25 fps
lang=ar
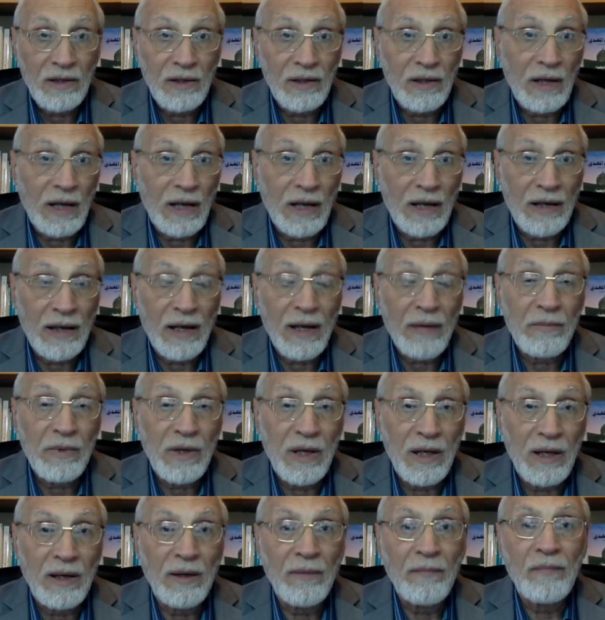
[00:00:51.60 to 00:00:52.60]

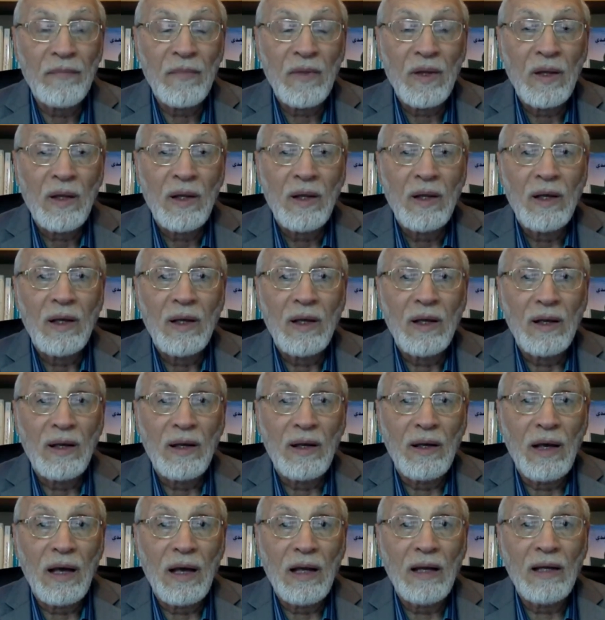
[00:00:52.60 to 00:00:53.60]
الحنابلة
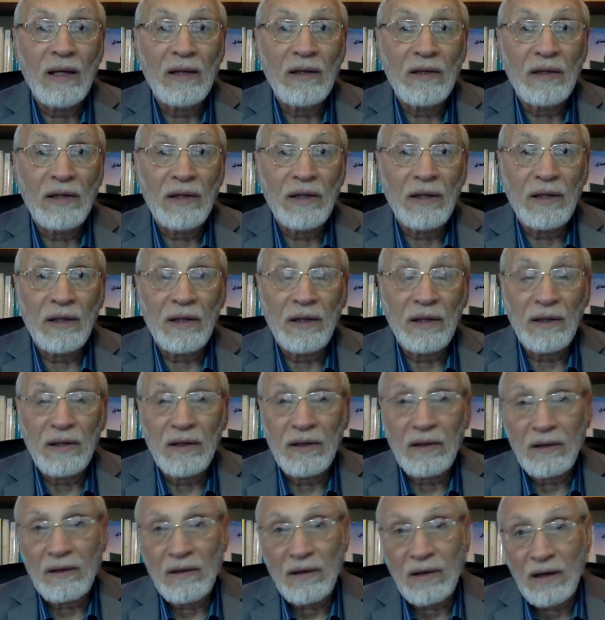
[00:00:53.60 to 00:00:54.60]
التي
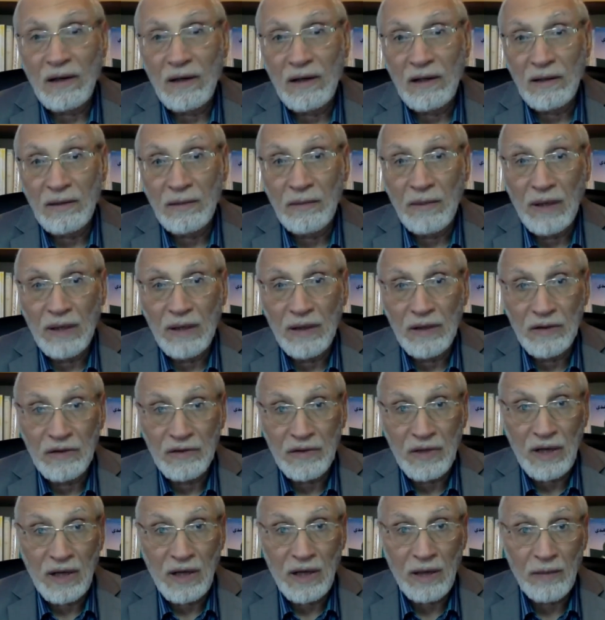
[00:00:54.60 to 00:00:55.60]
قالت بأن
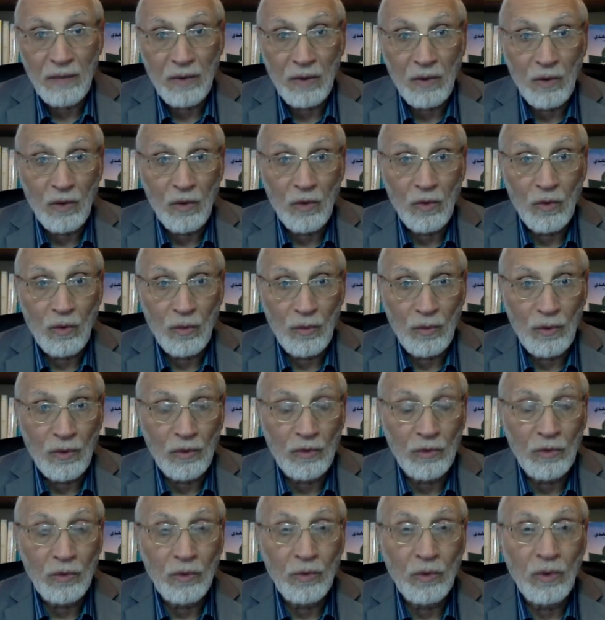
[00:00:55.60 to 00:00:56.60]
الصحابة كلهم
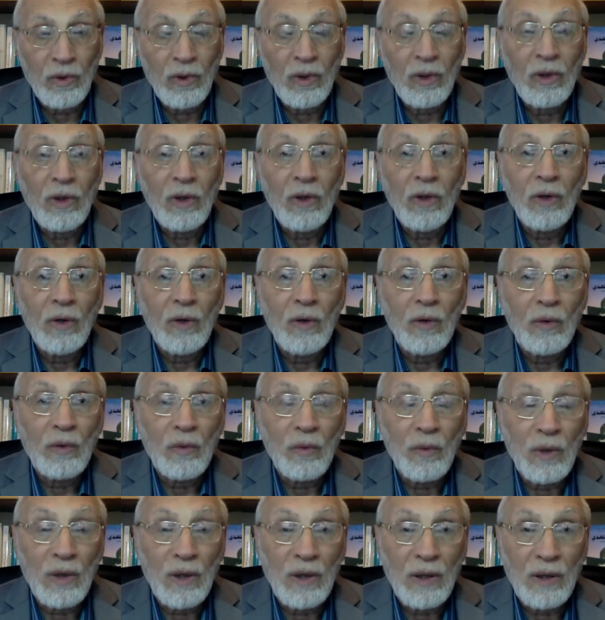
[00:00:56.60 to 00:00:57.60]
عدول
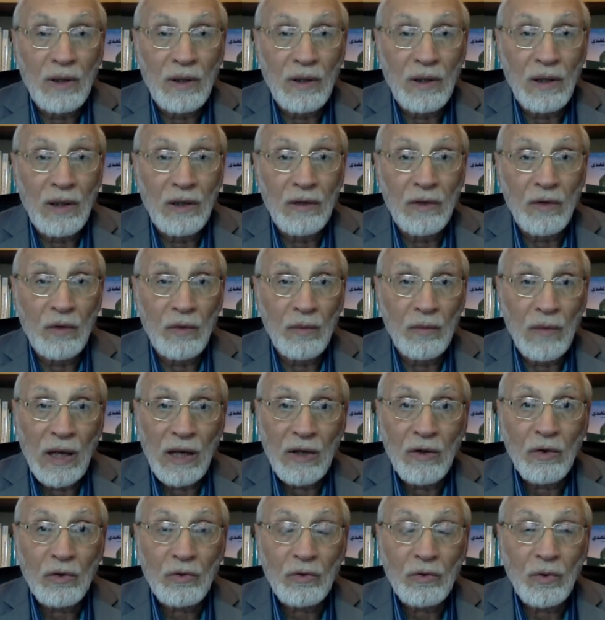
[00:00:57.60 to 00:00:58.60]
وأنهم لا
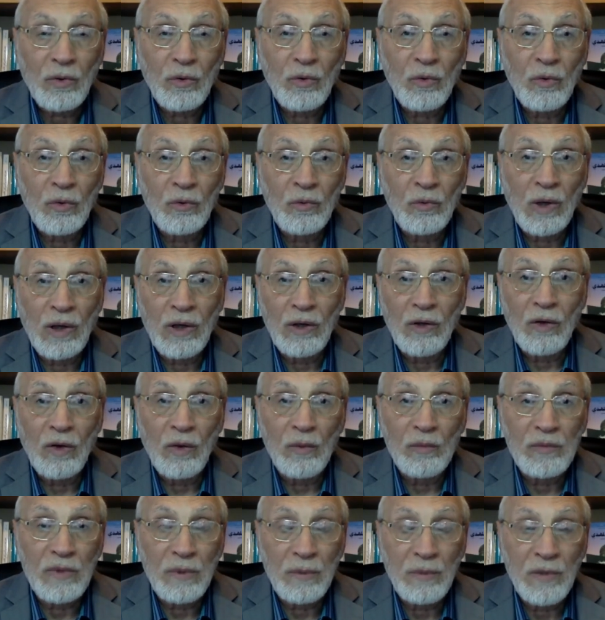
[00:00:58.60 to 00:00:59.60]
يخطئون
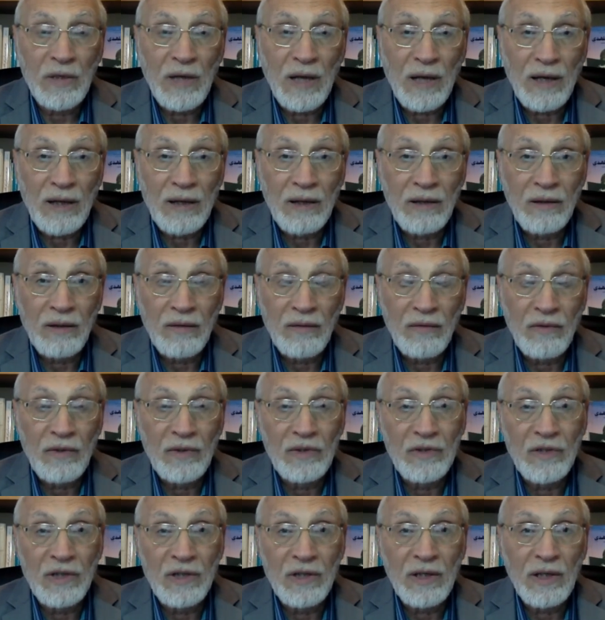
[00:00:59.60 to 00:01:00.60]
وأنهم جميعا في
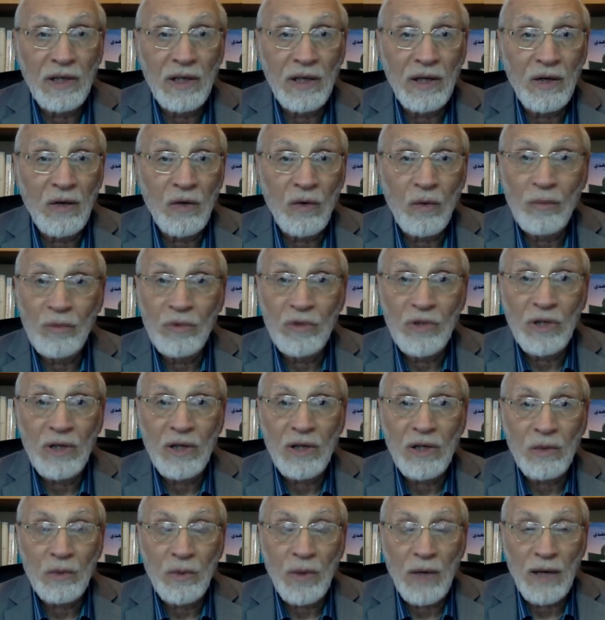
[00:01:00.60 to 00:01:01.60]
الجنة
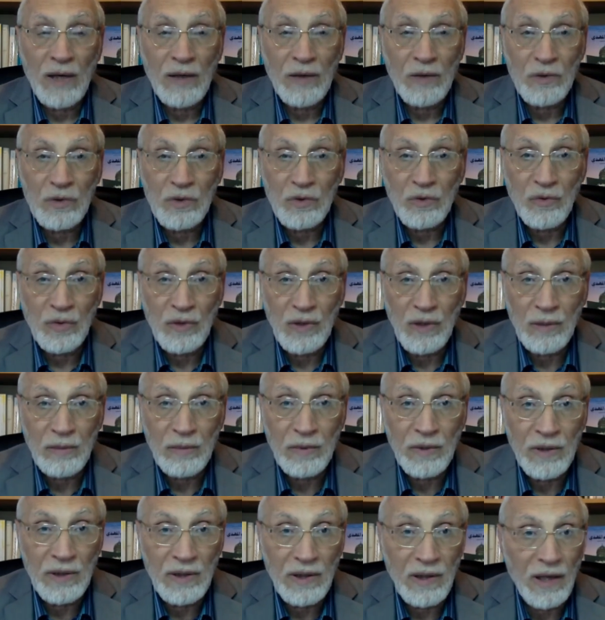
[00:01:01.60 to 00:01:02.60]
ومجرد واحد يشوف
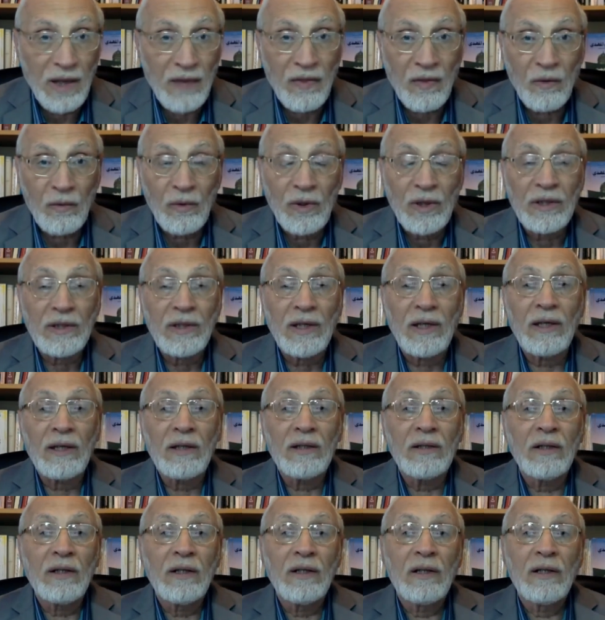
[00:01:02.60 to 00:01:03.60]
النبي لحظة واحدة